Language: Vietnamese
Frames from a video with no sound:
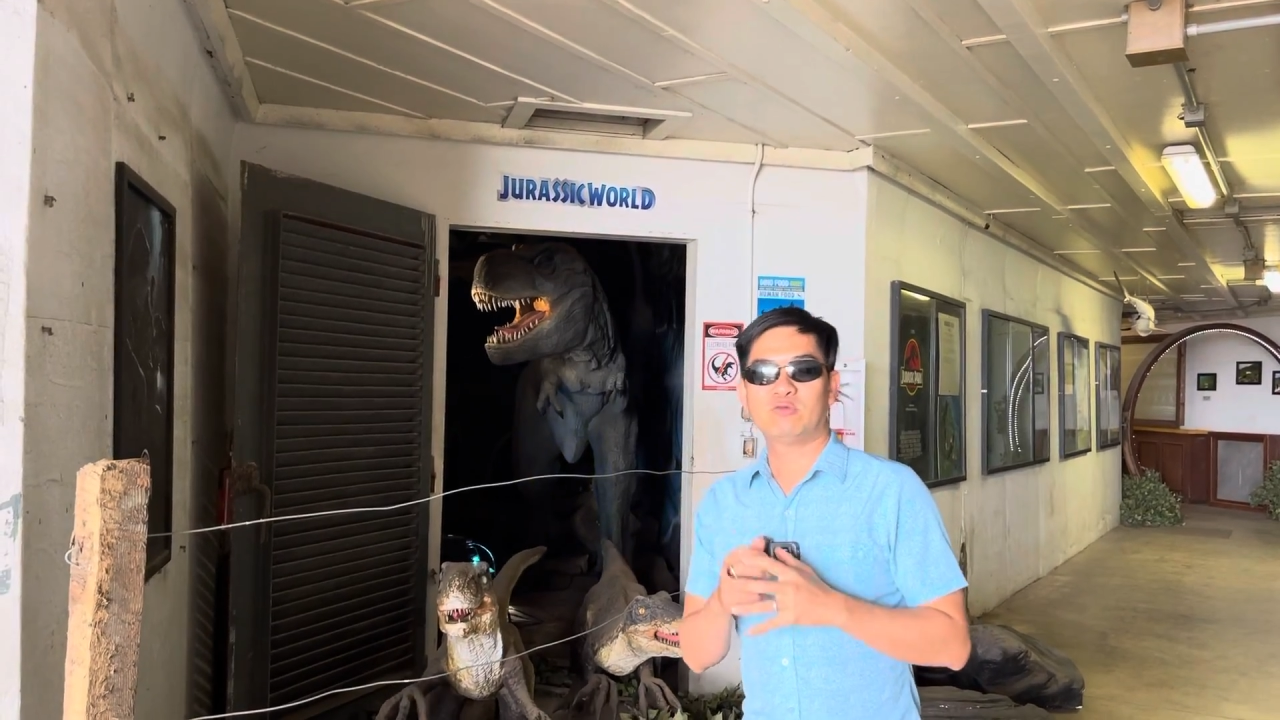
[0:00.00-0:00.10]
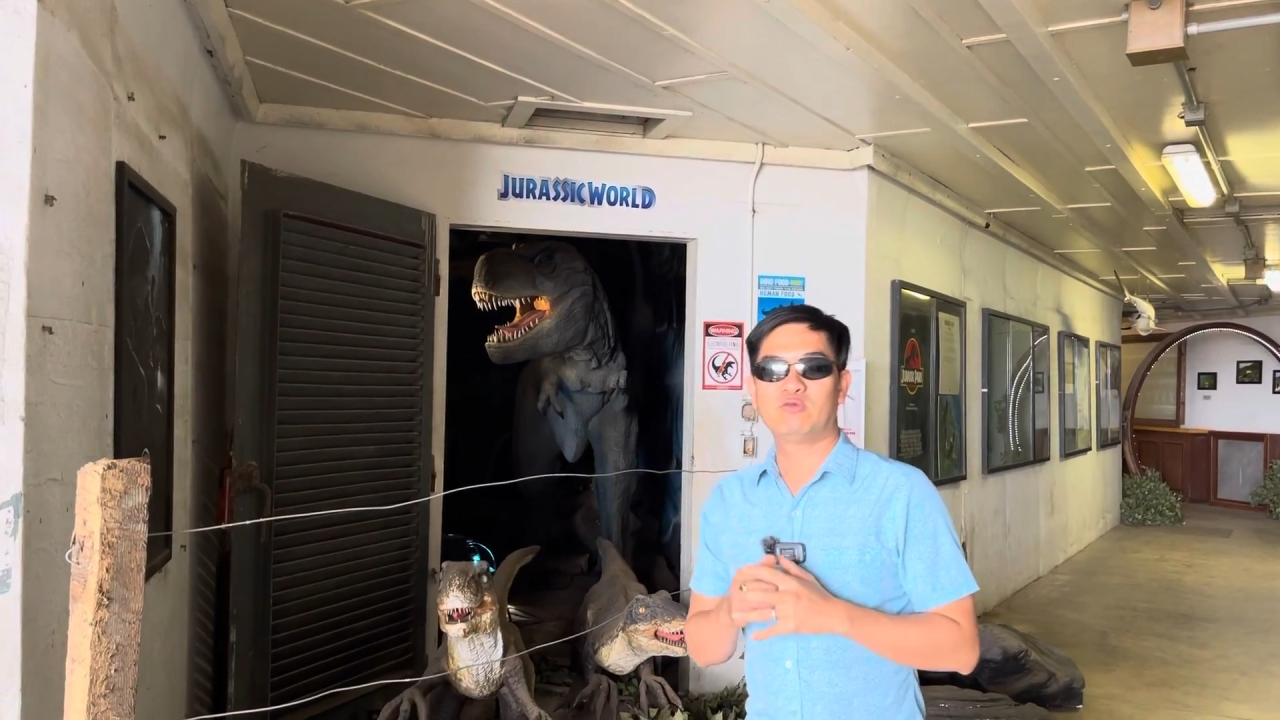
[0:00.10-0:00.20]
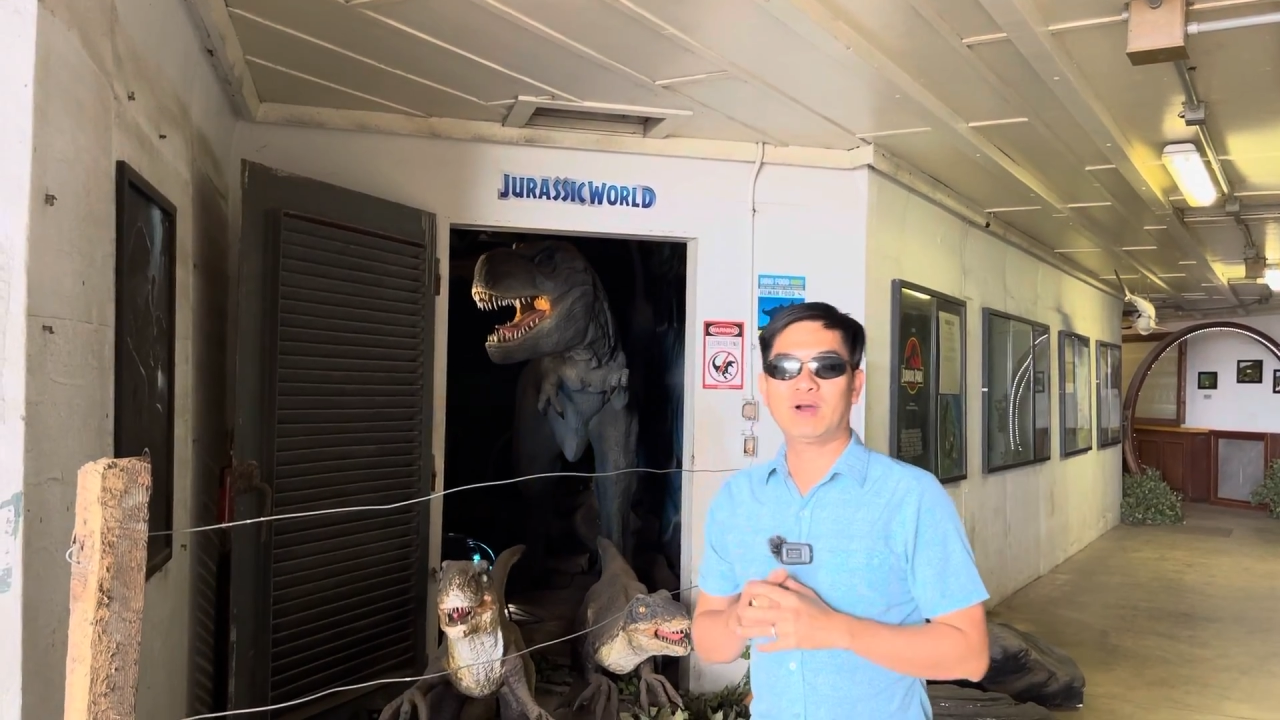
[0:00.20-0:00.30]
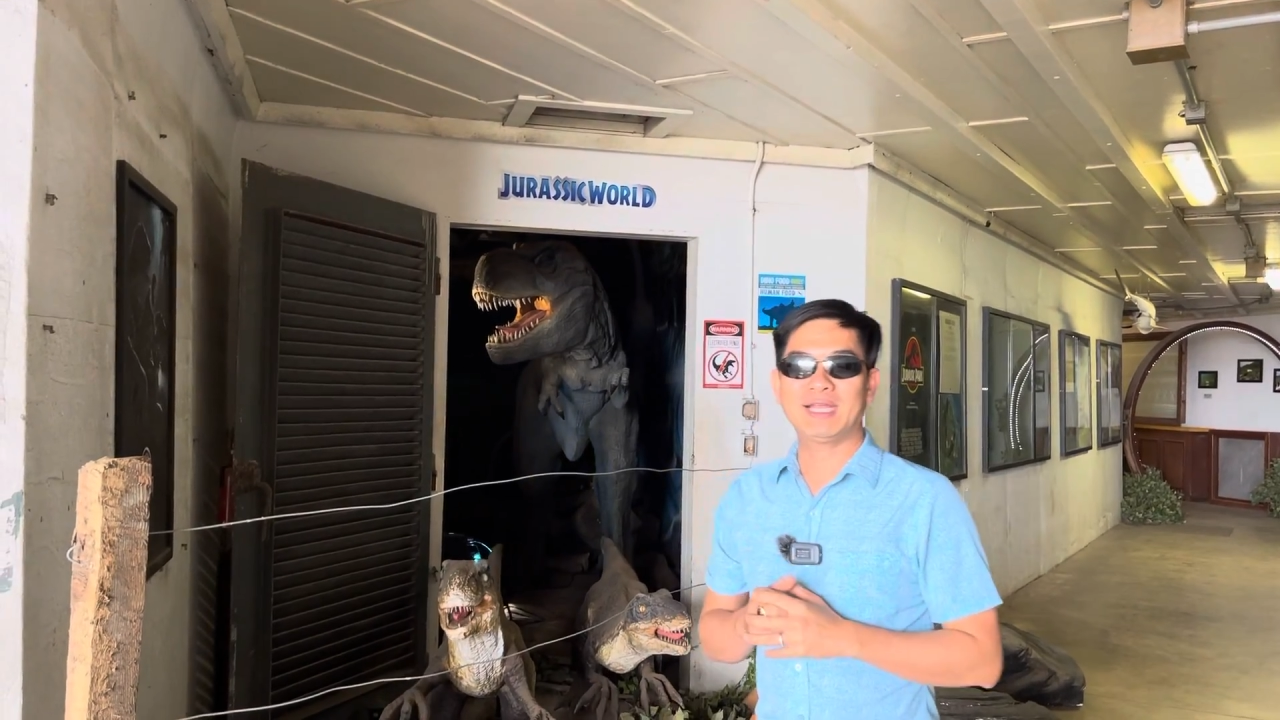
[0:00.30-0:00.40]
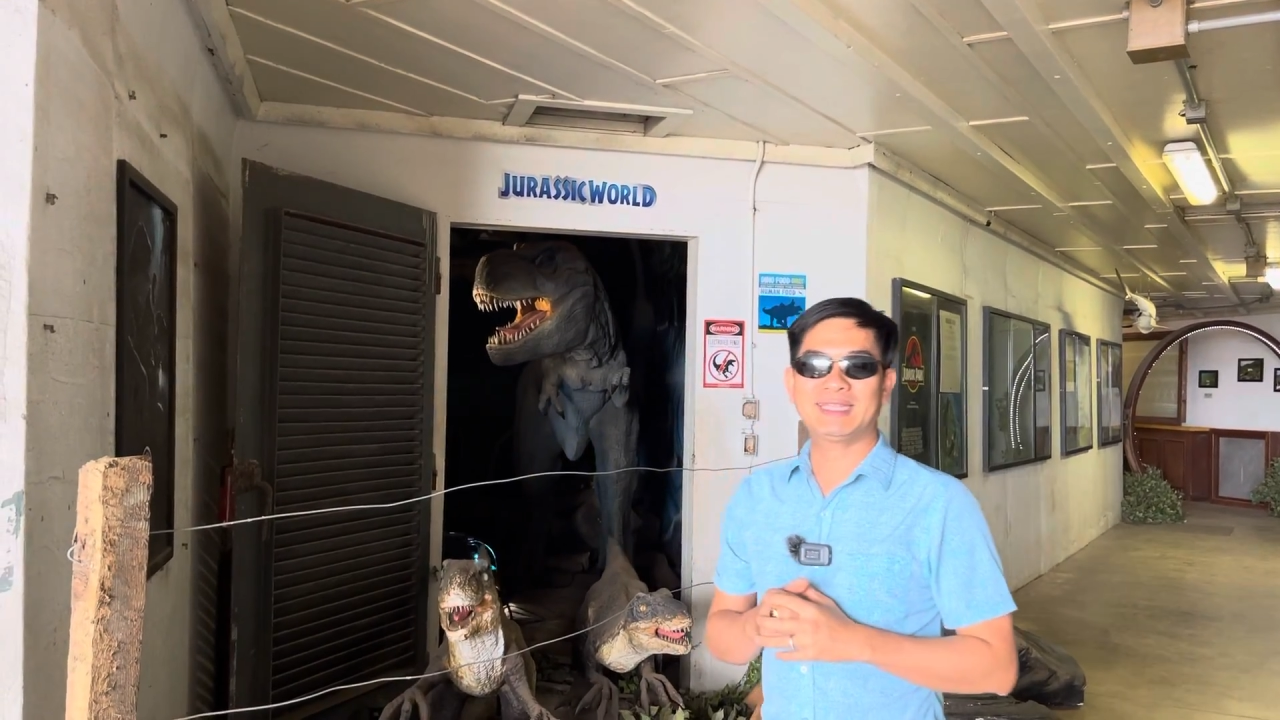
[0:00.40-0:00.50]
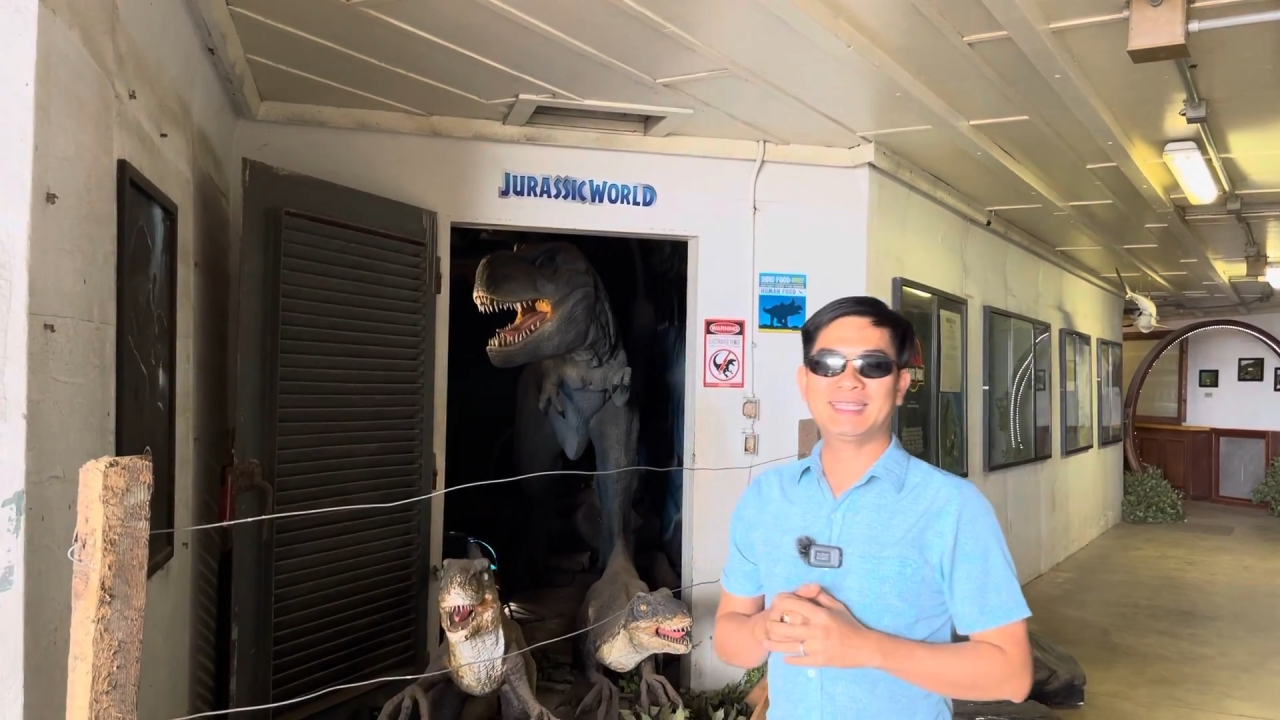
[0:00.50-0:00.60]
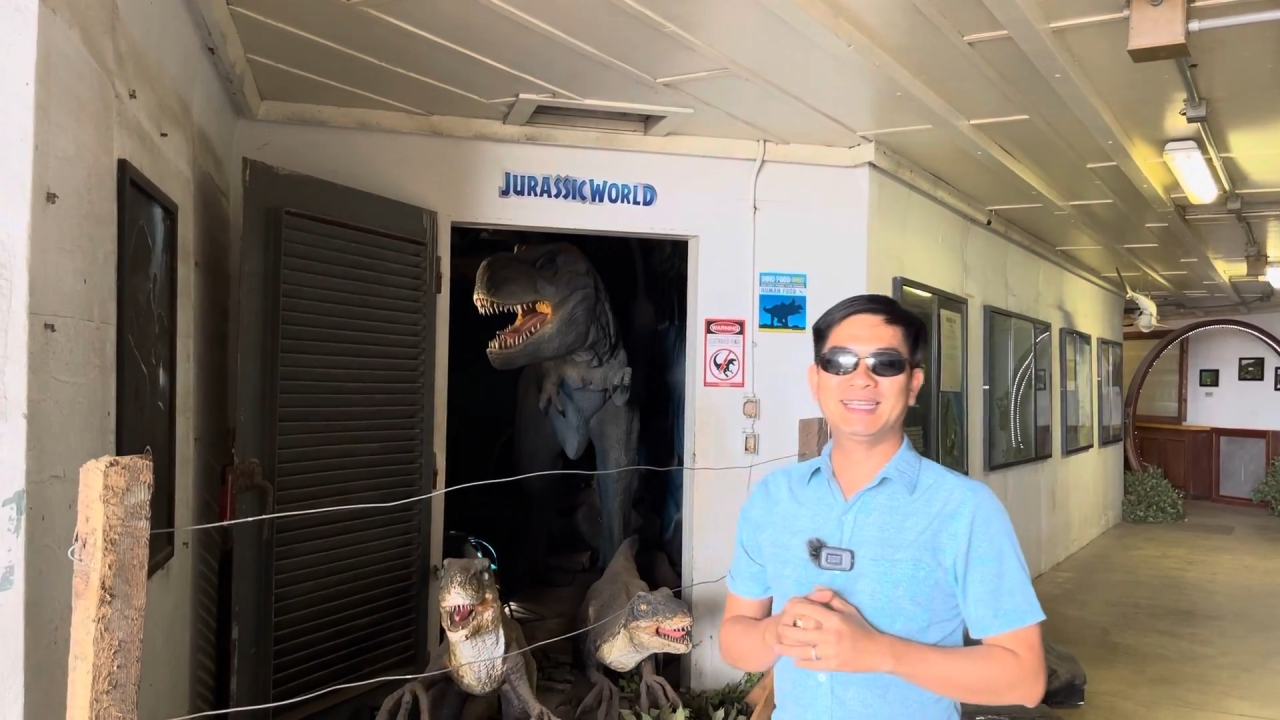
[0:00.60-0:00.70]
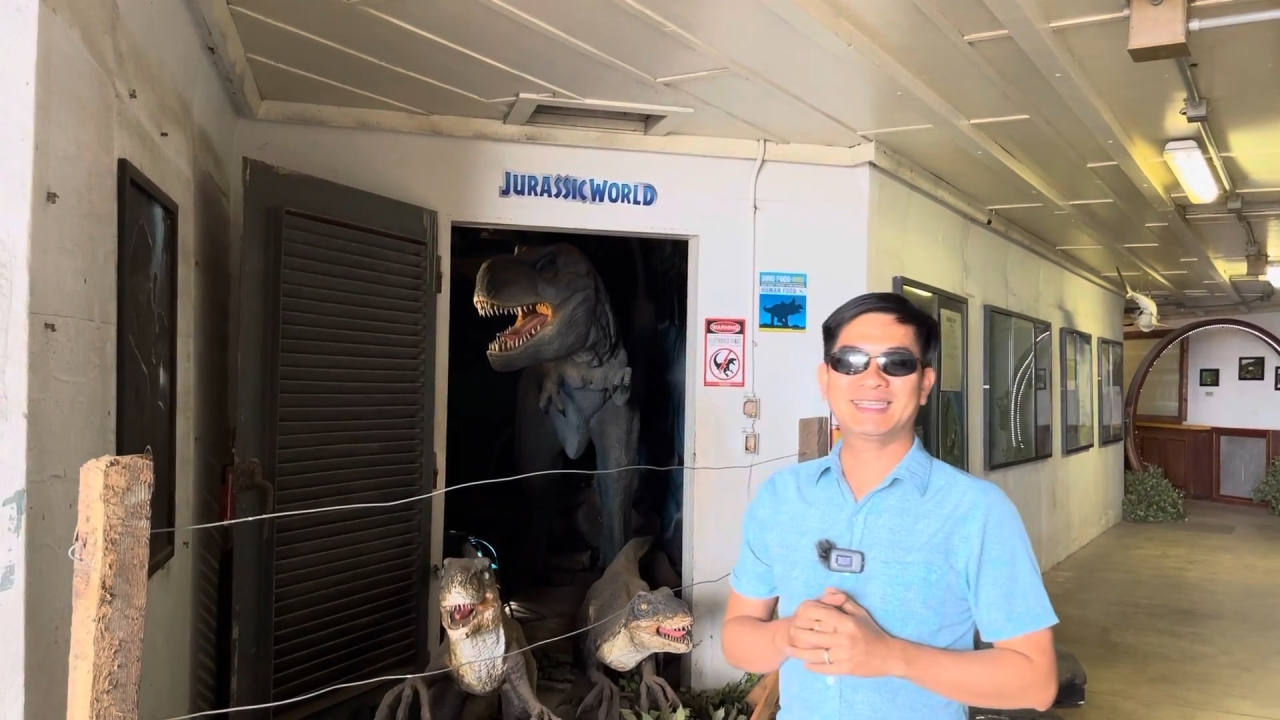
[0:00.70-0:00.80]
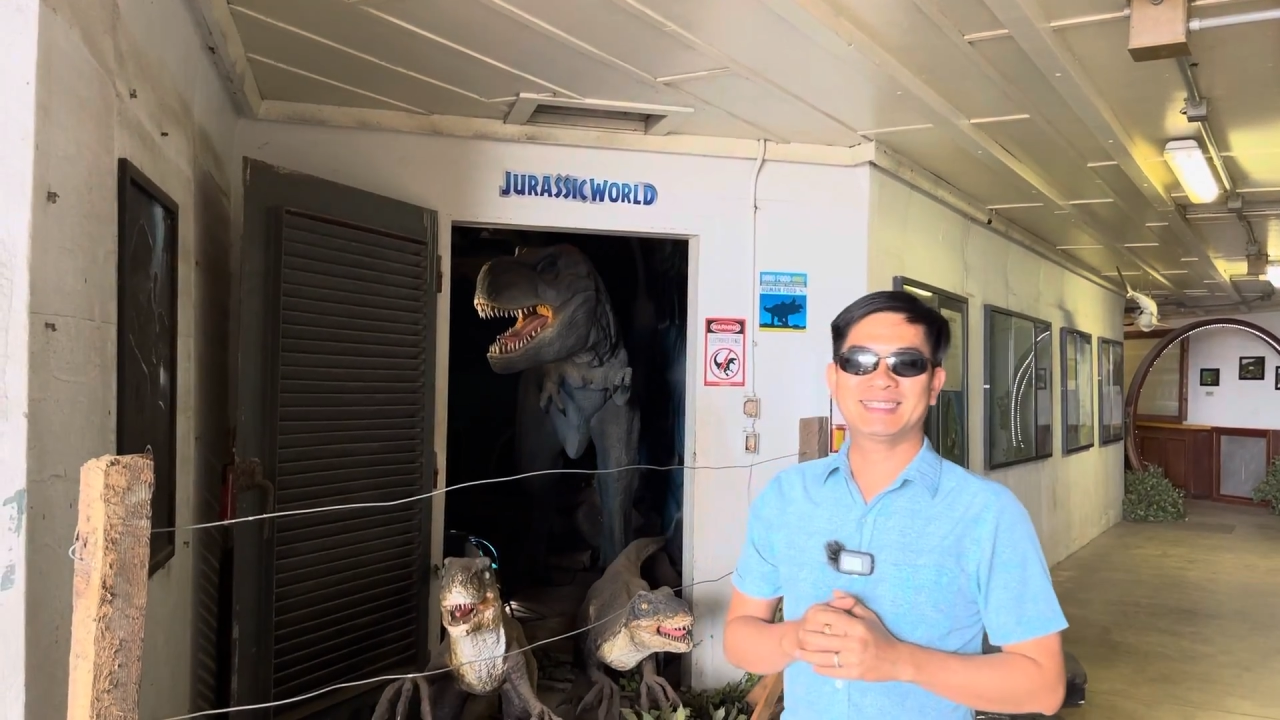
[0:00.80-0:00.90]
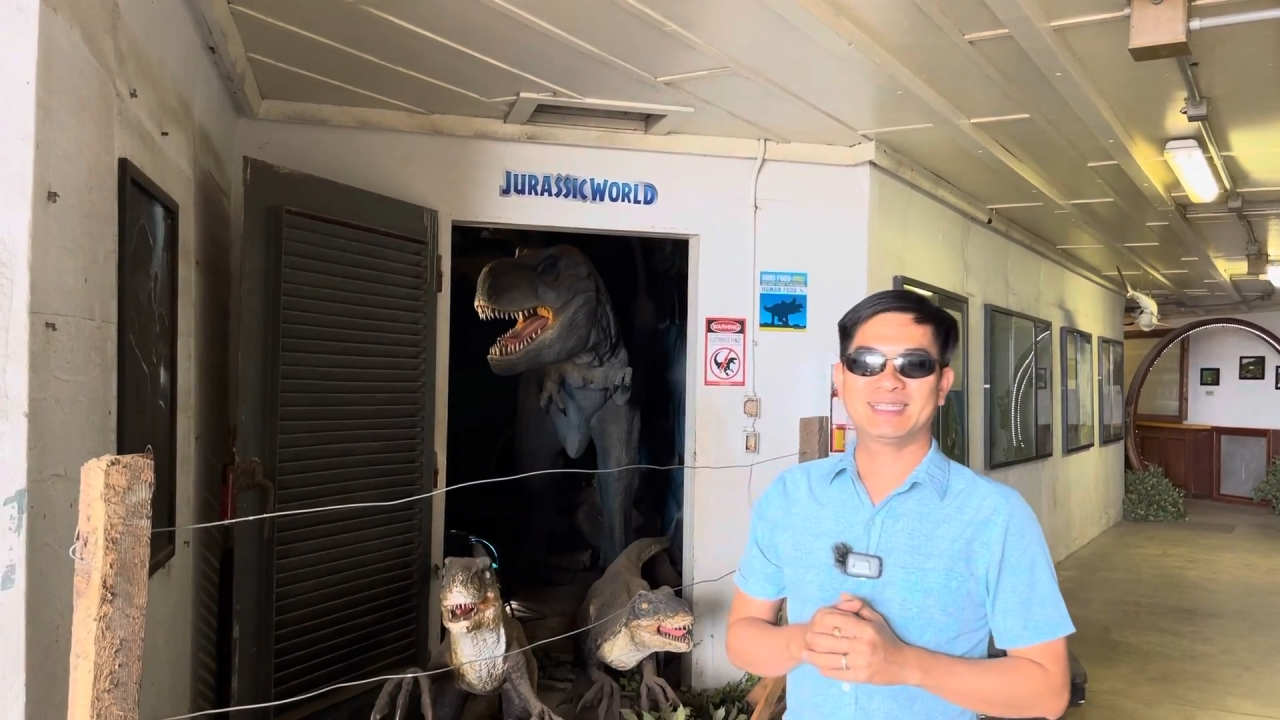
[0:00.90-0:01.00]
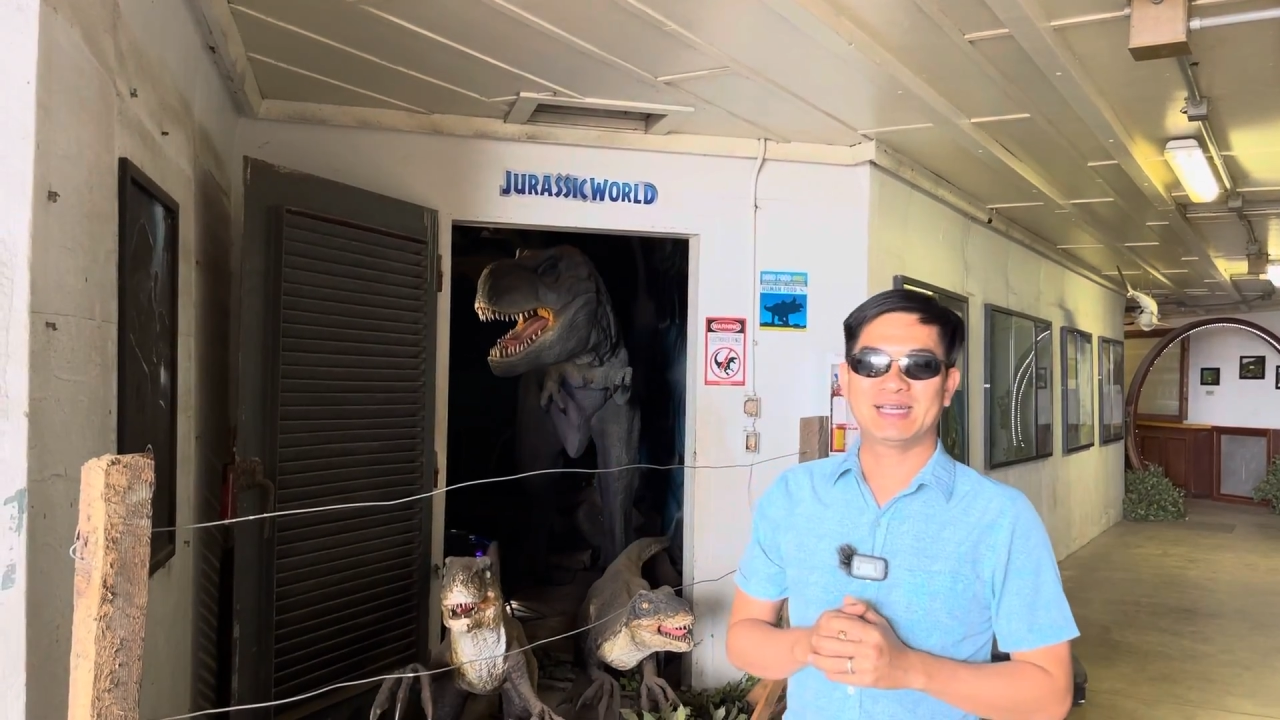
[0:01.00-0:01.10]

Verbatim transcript: vay tiền